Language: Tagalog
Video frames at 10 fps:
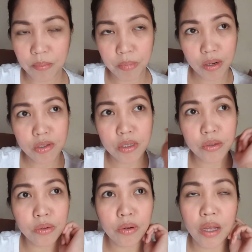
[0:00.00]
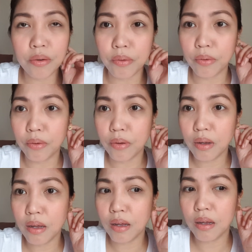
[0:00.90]
Pero siguro ano,
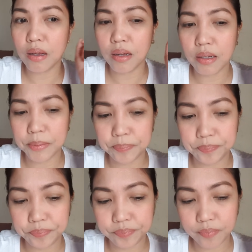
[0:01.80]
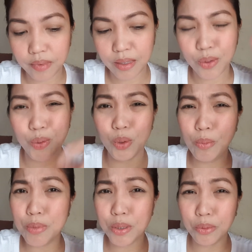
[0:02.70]
ah, uh,
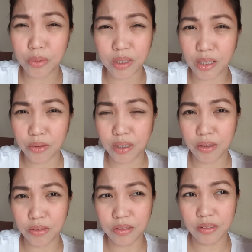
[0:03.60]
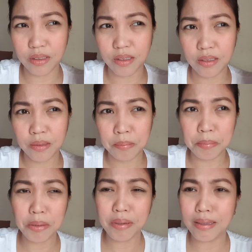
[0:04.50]
kulob siguro dito, ganun.
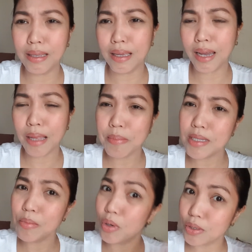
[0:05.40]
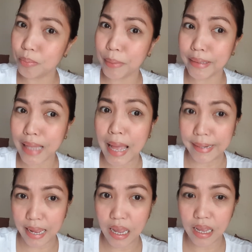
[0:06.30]
Pero hindi, eh, kahit minsan bukas yung
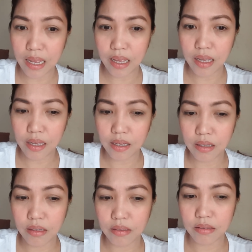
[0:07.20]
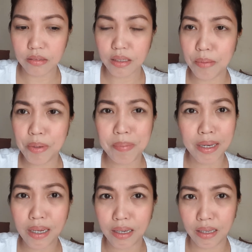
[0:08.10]
bintana, amoy pa
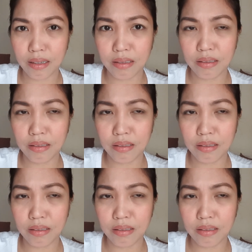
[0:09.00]
rin eh.